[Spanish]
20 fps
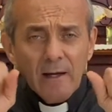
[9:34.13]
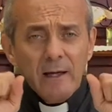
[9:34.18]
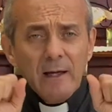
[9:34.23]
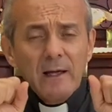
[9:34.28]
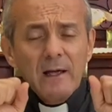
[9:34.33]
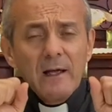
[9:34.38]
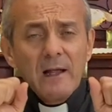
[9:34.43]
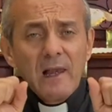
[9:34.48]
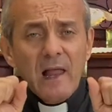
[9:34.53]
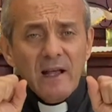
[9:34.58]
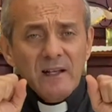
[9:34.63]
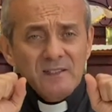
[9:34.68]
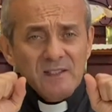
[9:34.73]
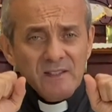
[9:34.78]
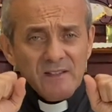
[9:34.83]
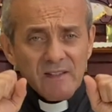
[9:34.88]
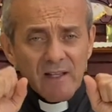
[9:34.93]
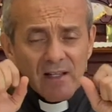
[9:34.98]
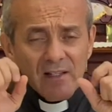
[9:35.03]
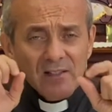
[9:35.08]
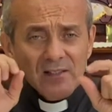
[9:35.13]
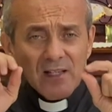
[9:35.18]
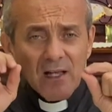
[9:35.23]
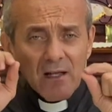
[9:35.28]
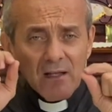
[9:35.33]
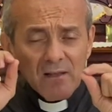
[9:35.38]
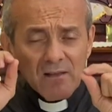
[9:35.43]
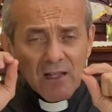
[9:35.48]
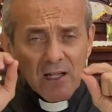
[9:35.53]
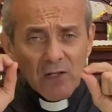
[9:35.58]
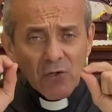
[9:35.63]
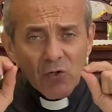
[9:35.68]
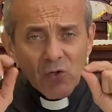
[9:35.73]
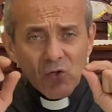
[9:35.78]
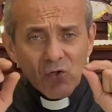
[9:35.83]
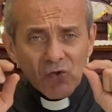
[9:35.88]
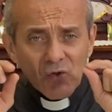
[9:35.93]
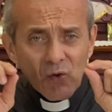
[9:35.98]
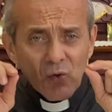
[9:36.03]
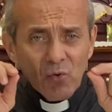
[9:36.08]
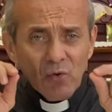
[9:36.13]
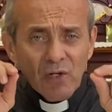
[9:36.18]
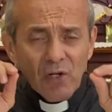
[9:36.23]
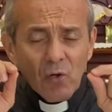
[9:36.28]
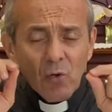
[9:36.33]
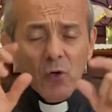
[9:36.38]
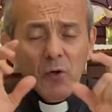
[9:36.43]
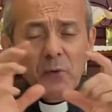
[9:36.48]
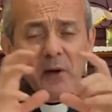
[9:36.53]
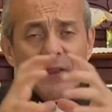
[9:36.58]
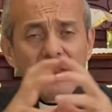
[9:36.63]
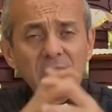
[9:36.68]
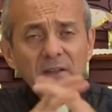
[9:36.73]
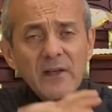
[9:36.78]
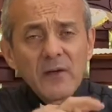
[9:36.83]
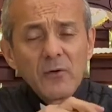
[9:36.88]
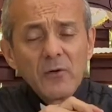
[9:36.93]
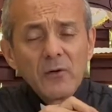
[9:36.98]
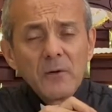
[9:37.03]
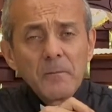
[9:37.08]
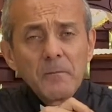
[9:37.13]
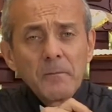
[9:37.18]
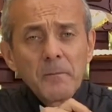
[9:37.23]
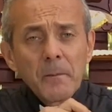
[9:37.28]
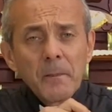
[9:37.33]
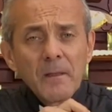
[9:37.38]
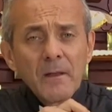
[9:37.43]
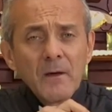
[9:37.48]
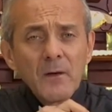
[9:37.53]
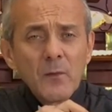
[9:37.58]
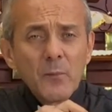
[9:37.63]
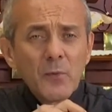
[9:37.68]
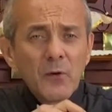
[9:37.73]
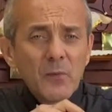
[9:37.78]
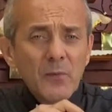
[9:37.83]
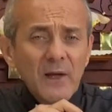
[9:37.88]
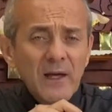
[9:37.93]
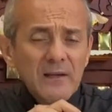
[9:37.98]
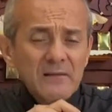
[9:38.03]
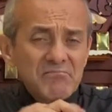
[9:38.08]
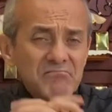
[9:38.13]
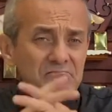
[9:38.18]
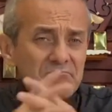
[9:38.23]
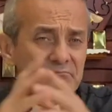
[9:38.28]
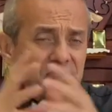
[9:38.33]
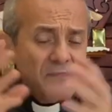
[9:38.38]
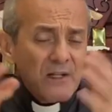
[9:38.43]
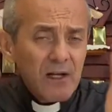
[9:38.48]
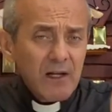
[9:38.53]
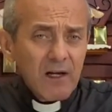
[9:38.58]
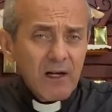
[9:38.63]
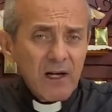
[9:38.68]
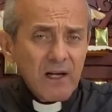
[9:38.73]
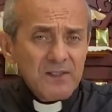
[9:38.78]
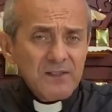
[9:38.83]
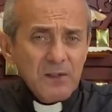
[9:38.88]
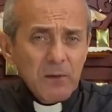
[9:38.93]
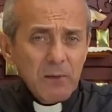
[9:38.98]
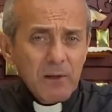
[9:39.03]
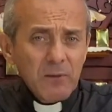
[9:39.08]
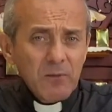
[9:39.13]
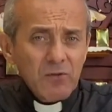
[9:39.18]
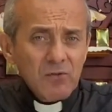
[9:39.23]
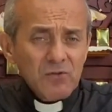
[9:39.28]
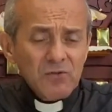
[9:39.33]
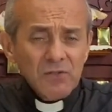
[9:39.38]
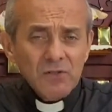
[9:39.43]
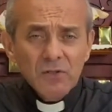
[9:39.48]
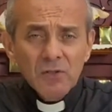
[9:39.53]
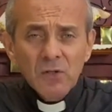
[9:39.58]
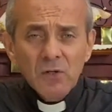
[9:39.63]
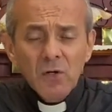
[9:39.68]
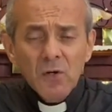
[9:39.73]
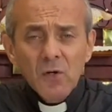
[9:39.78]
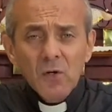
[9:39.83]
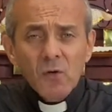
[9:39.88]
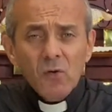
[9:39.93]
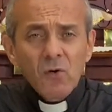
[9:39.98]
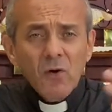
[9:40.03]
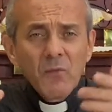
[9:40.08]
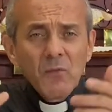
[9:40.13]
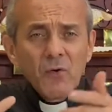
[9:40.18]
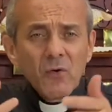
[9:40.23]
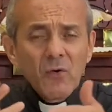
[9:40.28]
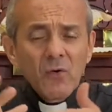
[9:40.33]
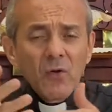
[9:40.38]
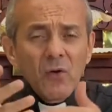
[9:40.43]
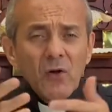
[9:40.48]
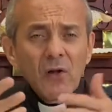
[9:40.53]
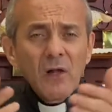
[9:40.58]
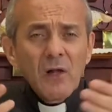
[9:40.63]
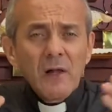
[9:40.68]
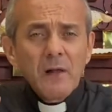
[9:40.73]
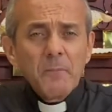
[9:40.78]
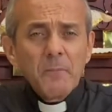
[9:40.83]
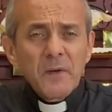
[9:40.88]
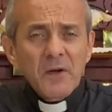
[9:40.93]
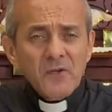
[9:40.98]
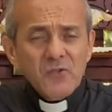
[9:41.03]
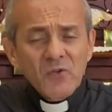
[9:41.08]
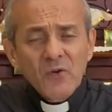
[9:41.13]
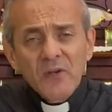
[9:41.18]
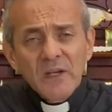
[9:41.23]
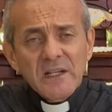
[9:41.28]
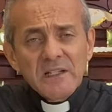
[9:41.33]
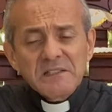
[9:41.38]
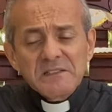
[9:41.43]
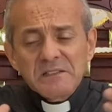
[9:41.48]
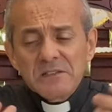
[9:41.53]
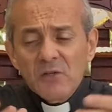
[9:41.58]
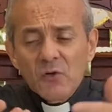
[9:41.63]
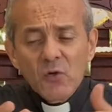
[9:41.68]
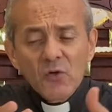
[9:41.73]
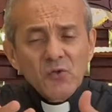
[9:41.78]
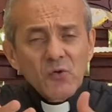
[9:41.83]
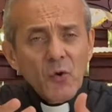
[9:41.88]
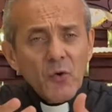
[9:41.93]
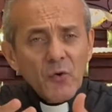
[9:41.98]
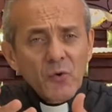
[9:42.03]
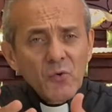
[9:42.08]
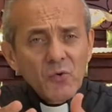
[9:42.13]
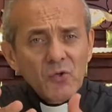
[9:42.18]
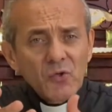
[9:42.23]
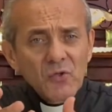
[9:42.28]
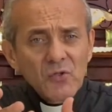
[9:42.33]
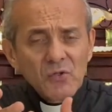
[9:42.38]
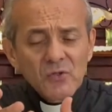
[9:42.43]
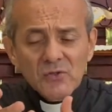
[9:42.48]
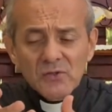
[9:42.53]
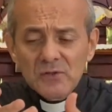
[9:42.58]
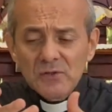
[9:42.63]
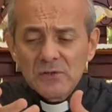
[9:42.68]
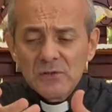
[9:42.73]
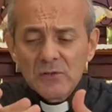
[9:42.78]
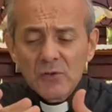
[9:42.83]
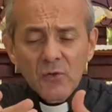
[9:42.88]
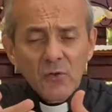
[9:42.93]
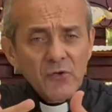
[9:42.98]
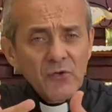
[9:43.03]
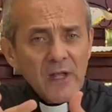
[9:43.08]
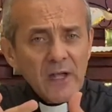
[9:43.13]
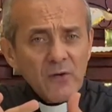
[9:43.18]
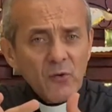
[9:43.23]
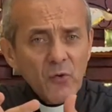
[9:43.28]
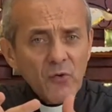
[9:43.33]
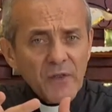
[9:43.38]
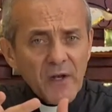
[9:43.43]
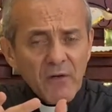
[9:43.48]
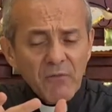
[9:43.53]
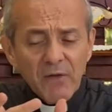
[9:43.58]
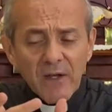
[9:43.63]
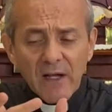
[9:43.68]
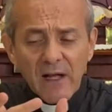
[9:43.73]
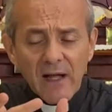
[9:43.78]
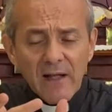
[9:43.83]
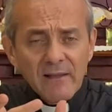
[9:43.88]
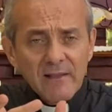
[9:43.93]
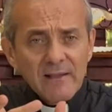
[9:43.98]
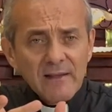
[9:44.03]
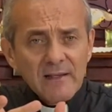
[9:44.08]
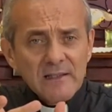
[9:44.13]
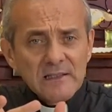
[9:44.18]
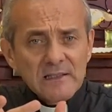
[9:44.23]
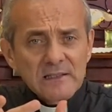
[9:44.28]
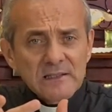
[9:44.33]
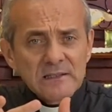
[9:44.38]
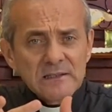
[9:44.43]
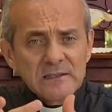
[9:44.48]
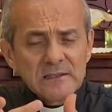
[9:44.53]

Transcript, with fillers: eh, la existencia del Dios único y verdadero. Pues bien, así vemos cómo personas, los corruptos, los narcotraficantes,